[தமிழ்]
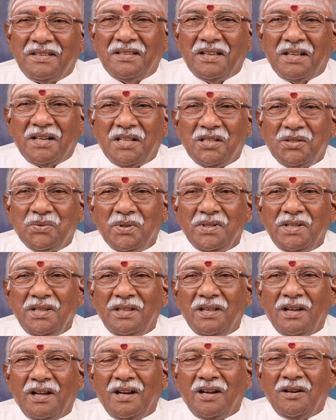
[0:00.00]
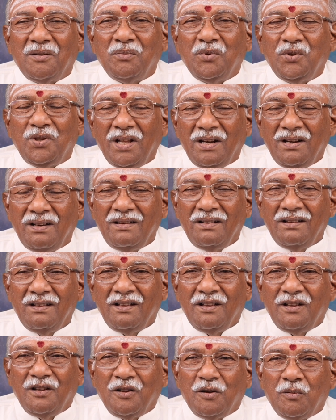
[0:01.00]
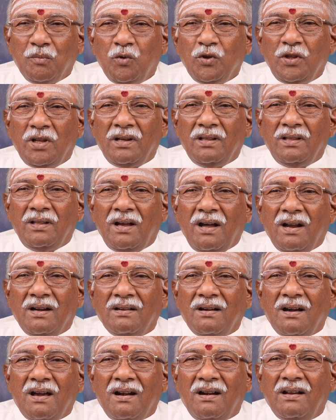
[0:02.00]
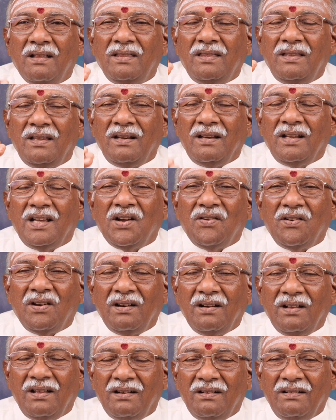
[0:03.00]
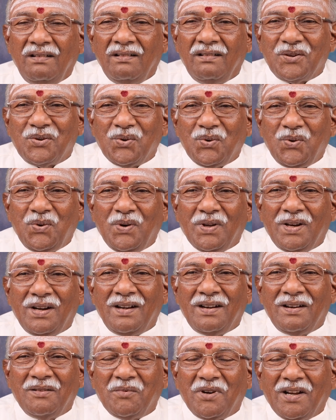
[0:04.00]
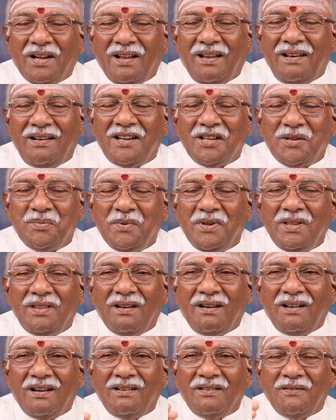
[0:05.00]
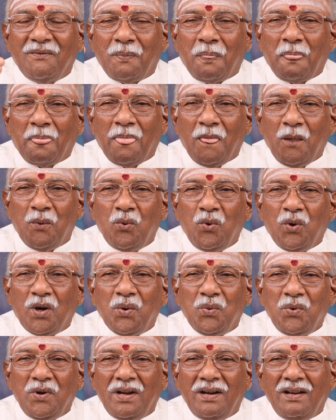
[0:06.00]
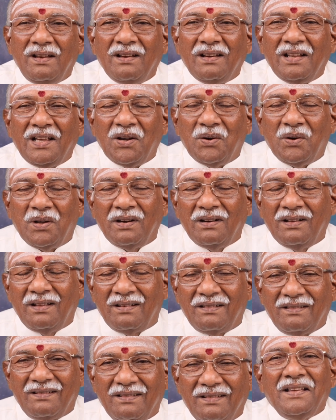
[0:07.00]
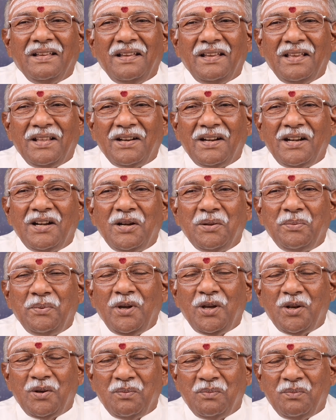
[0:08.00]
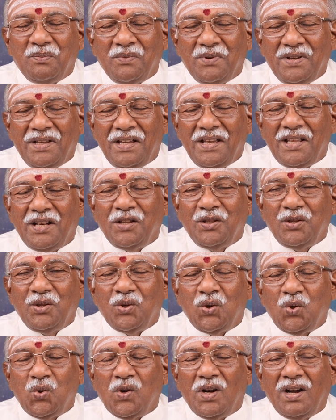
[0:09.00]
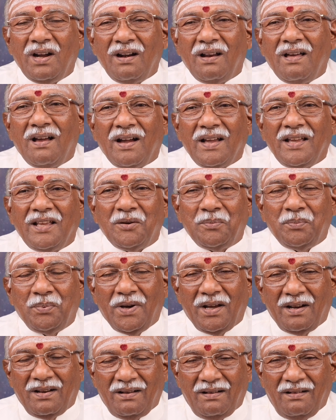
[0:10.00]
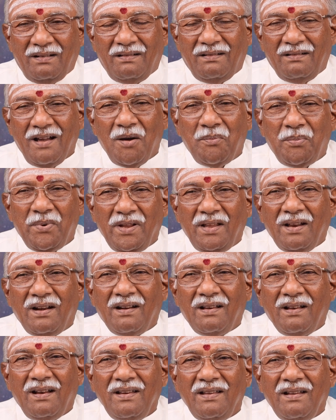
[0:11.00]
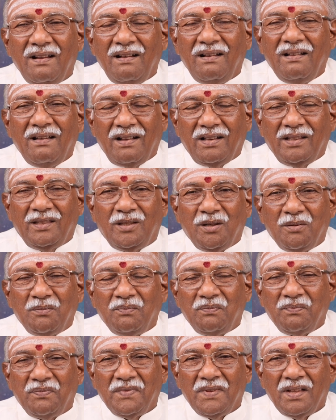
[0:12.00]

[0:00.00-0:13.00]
சரஸ்வதி தான் புதன் புதன் தான் கரணத்தின் கவர்னர் சுக்கரன் மகாலட்சுமி தான் உறவுகளின் கவர்னர் இரண்டு பேரும் இரு துருவங்களாக இருப்பார்கள் அப்படி என்றால் என்ன அர்த்தம்